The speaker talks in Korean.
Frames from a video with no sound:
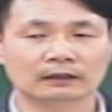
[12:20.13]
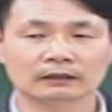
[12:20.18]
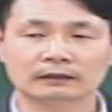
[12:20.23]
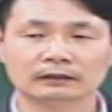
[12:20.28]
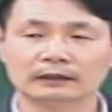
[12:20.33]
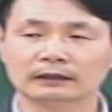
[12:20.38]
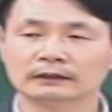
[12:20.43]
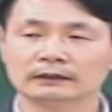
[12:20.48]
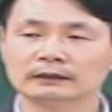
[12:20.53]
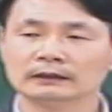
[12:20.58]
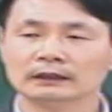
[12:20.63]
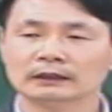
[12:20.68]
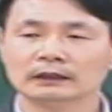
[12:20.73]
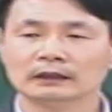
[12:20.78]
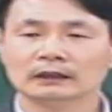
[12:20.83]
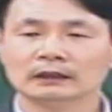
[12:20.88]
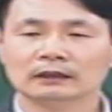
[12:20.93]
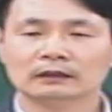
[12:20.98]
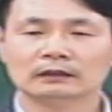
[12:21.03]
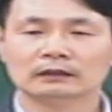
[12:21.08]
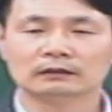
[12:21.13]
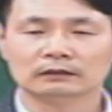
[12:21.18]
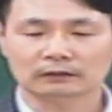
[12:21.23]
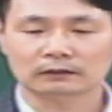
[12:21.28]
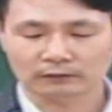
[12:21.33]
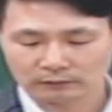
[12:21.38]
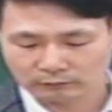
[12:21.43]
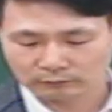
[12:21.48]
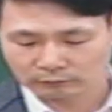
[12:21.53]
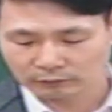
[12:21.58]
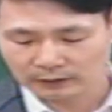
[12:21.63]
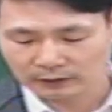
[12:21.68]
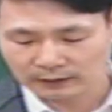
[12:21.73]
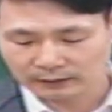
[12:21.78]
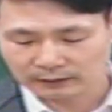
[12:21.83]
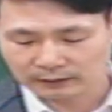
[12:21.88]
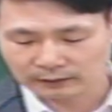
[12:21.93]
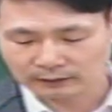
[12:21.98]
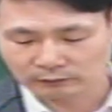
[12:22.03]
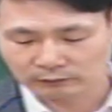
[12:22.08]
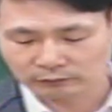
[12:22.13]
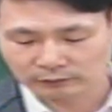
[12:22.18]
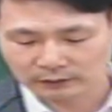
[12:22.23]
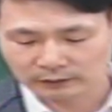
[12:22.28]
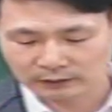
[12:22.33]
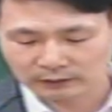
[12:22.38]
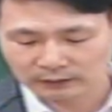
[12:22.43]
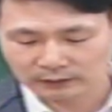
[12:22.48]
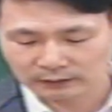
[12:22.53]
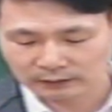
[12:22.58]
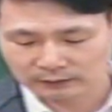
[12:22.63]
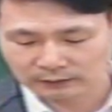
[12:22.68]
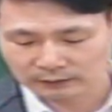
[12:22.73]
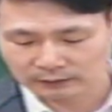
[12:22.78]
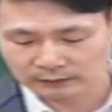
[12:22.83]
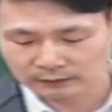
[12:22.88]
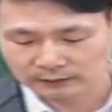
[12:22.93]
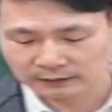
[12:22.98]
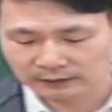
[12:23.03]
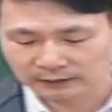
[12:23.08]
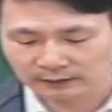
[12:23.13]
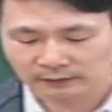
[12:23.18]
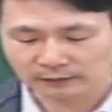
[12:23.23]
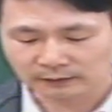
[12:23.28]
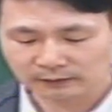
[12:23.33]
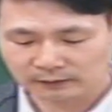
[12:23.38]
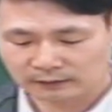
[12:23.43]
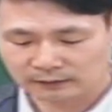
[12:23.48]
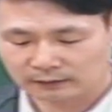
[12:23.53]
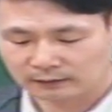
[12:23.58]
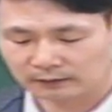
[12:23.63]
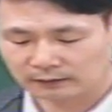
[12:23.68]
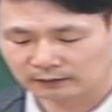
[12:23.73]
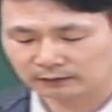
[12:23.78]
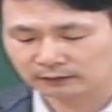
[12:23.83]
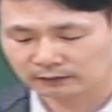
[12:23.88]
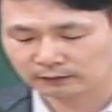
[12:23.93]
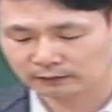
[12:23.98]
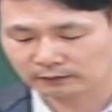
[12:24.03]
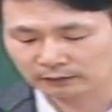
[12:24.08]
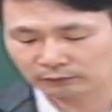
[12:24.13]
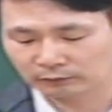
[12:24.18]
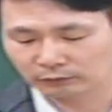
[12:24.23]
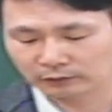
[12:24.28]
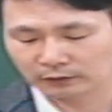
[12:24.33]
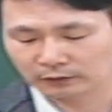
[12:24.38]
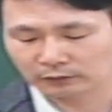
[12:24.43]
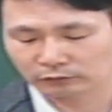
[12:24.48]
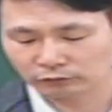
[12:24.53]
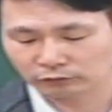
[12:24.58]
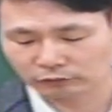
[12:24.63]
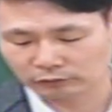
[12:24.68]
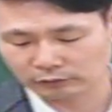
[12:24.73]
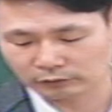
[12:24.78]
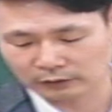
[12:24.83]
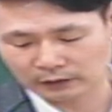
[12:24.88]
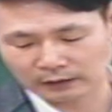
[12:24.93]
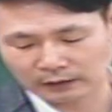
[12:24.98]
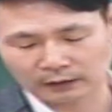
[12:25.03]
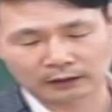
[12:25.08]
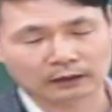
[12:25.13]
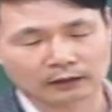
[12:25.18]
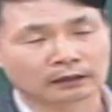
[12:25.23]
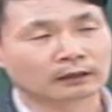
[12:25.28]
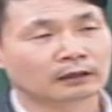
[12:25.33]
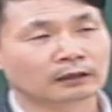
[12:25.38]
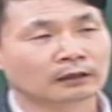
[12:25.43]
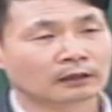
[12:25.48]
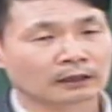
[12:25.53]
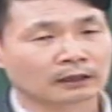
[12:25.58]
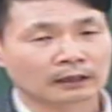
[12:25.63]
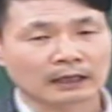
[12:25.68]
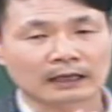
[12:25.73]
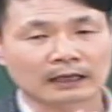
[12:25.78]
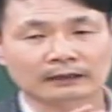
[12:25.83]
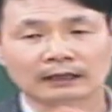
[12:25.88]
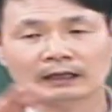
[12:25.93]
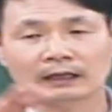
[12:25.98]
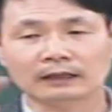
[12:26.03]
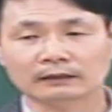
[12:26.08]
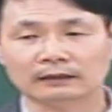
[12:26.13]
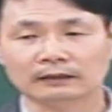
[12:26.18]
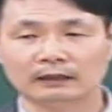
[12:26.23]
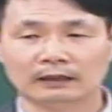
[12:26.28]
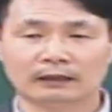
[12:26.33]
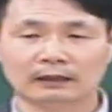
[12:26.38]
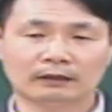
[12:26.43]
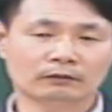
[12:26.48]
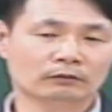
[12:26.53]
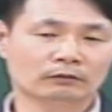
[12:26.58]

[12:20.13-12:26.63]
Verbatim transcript: 근데 어, 우크라이나 대통령인 제네스키 대통령이 쭉 이게 각 나라들의